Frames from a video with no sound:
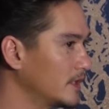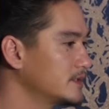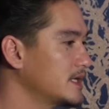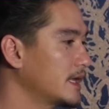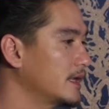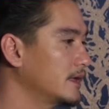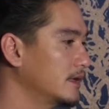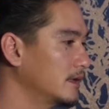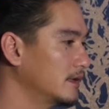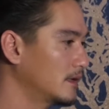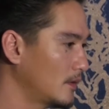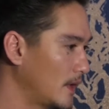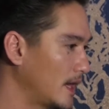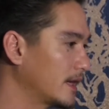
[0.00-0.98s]
มเข้าใจ
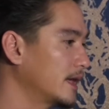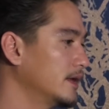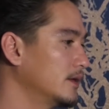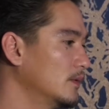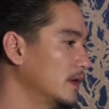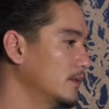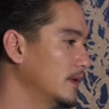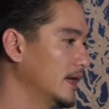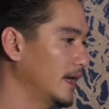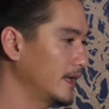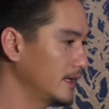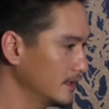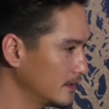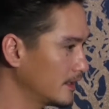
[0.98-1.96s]
ระหว่างกันด้วยว่า
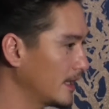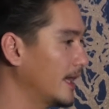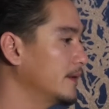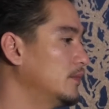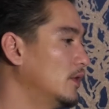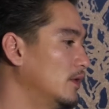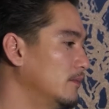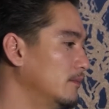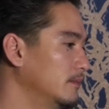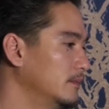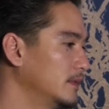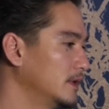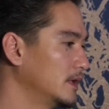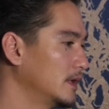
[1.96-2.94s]
อันนี้คืองานผม
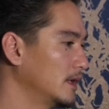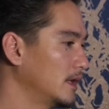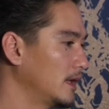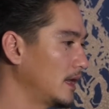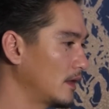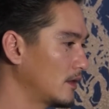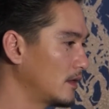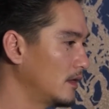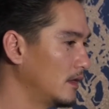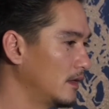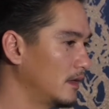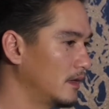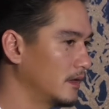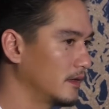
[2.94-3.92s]
แล้วก็
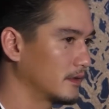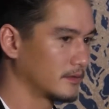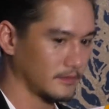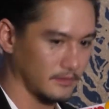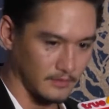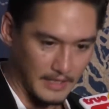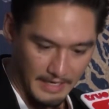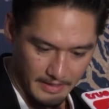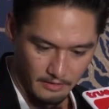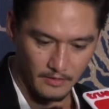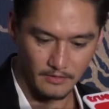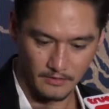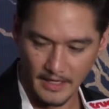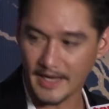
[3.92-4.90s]
งาน
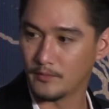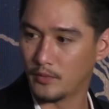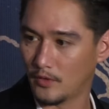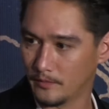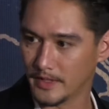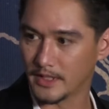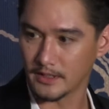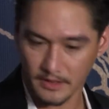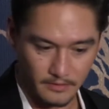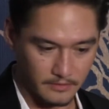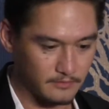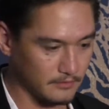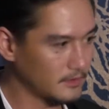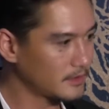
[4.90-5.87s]
งานผมเนี่ยก็ต้อง
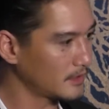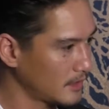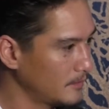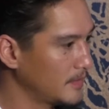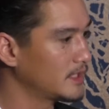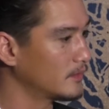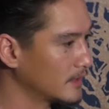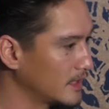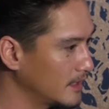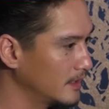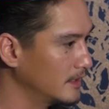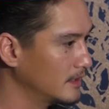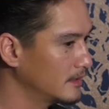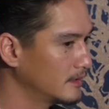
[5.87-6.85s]
ก็ต้องมีตรง
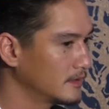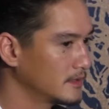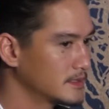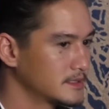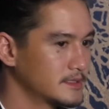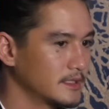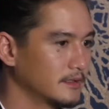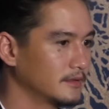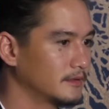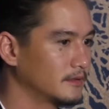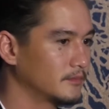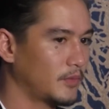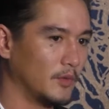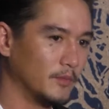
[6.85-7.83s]
นี้ ซึ่ง
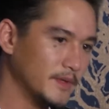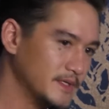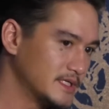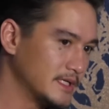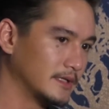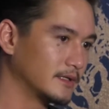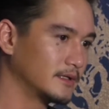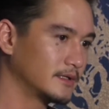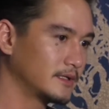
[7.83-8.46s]
ผมไม่มีสิทธิ์